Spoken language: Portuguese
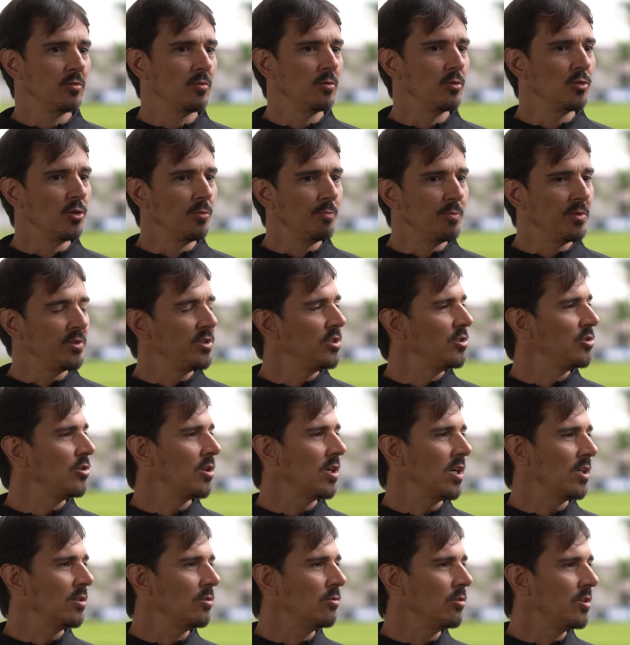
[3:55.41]
um grupo de
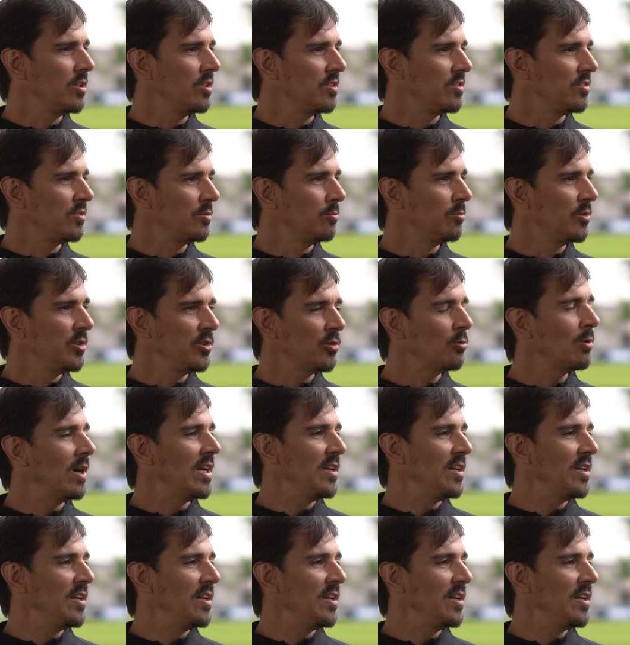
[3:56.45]
jogadores muito